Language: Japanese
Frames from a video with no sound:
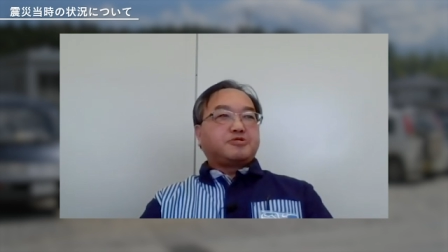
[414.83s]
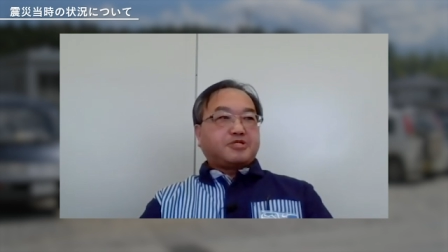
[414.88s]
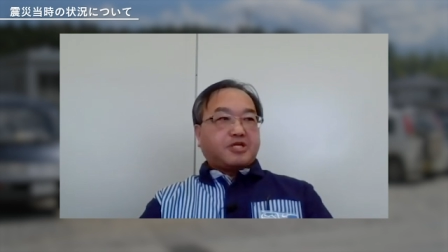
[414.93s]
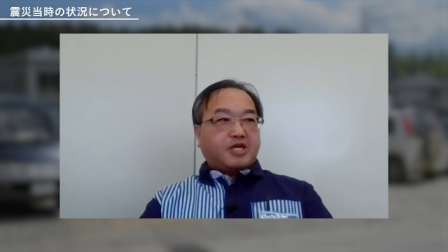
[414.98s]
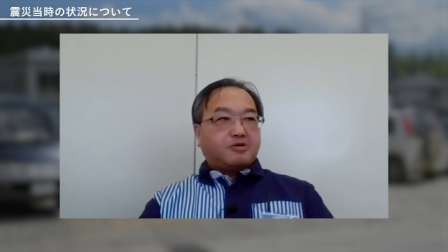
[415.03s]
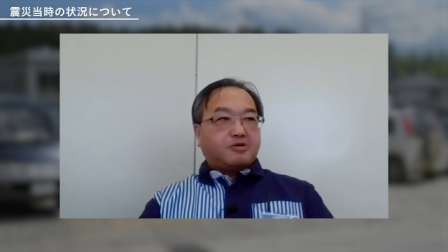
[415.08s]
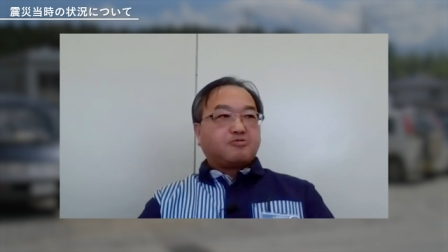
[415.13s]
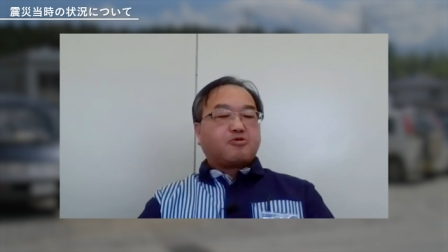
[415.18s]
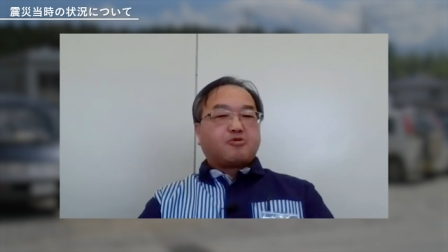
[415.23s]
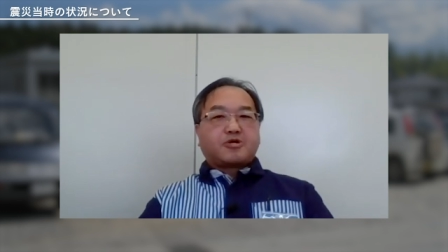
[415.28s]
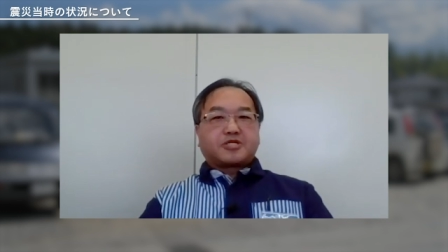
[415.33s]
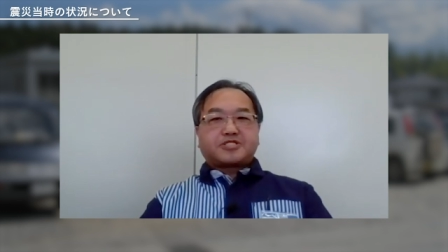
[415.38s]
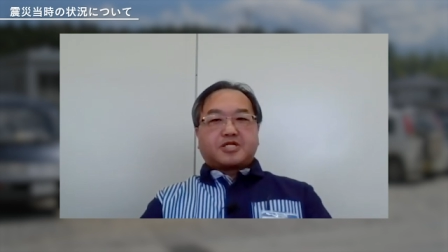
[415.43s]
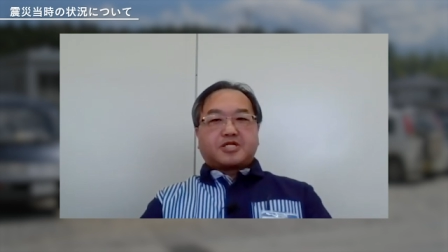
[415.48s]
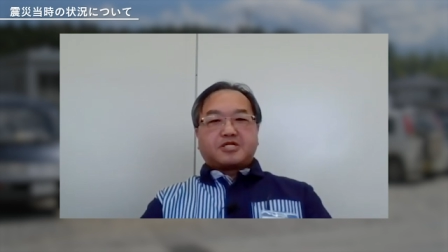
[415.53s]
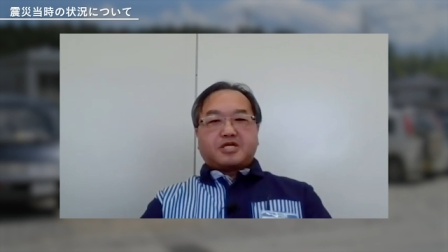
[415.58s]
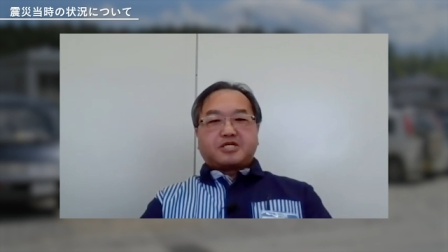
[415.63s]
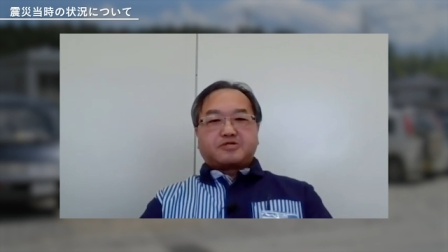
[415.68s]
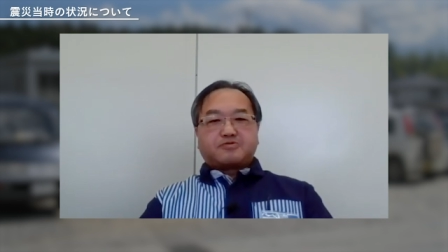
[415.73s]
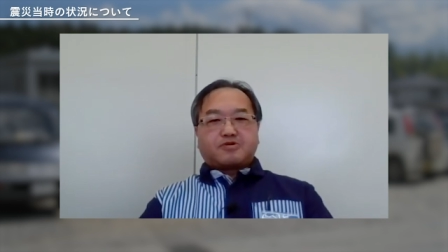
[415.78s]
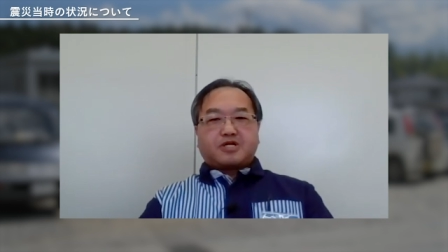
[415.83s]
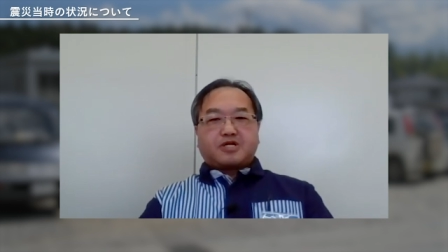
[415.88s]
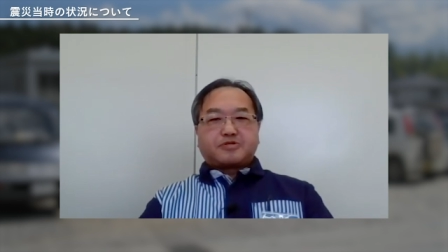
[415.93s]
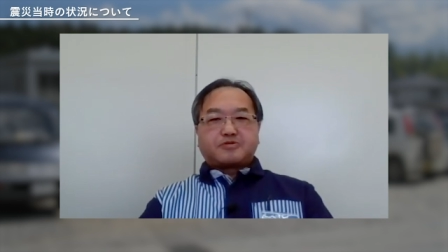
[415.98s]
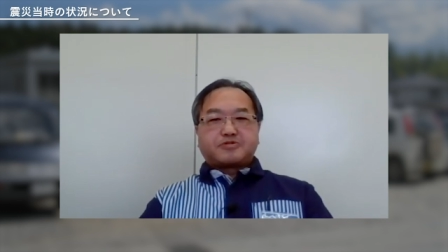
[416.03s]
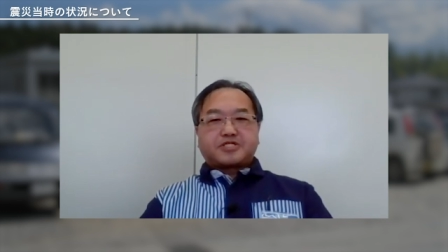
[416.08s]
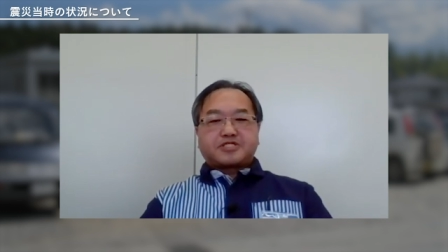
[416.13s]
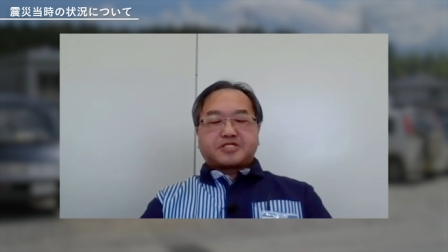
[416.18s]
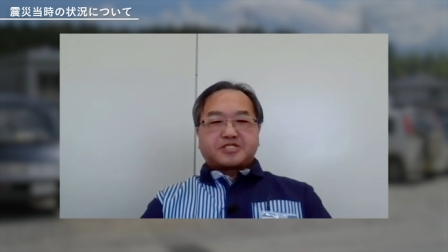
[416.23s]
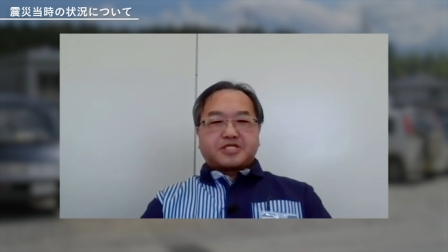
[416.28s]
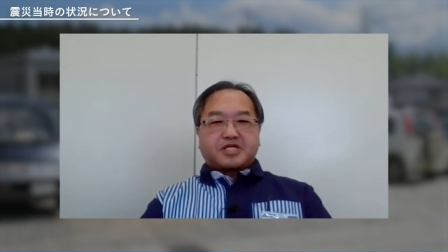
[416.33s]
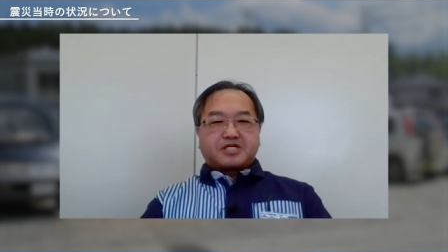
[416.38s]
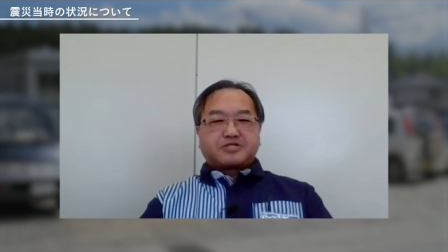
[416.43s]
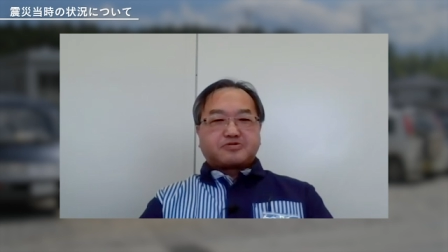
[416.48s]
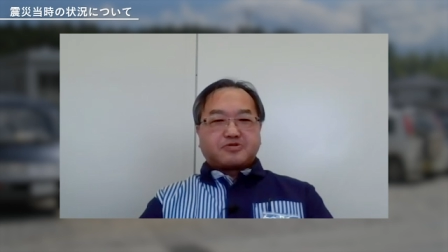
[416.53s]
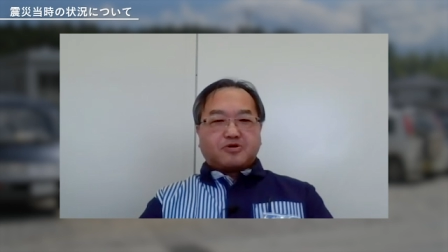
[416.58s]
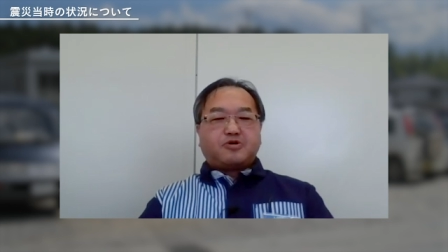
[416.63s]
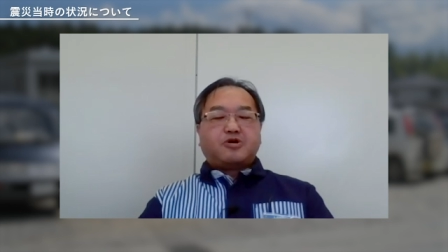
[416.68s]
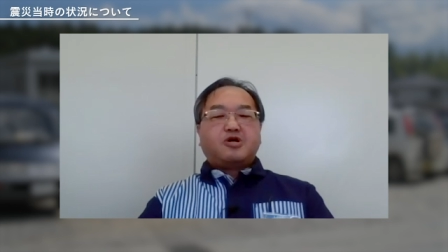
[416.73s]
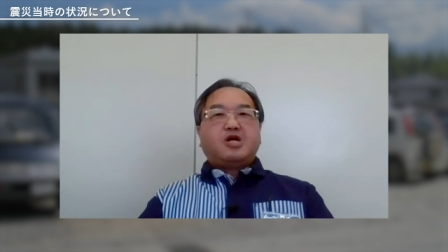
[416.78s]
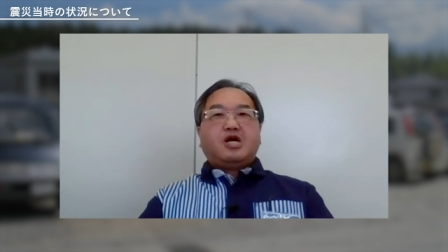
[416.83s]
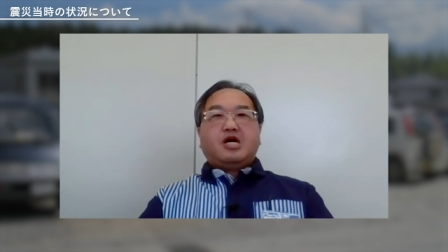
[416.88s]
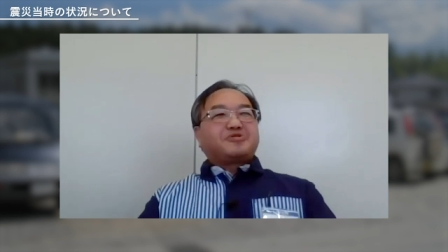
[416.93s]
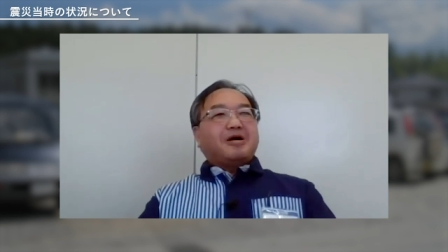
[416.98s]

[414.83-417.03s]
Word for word: ね、動かさないと稼働させないと